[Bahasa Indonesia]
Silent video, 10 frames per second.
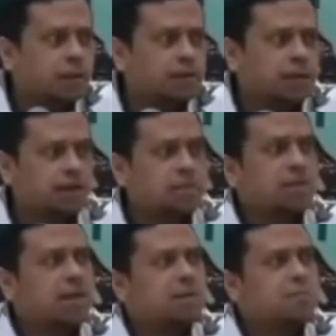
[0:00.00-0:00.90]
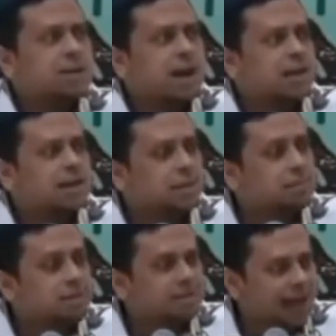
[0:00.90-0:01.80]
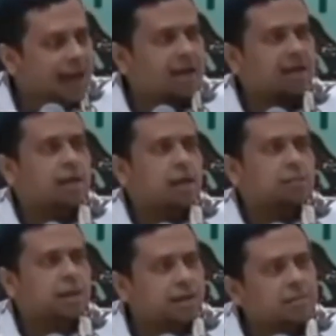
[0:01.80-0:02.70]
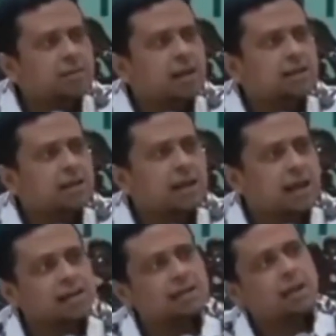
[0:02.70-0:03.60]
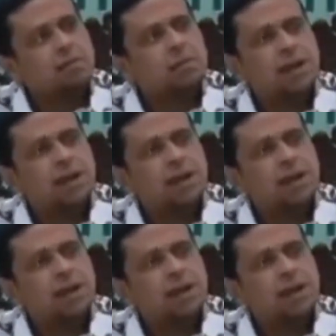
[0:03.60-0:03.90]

Dan dia melihat matahari yang besar dan dia berkata Hazarabi,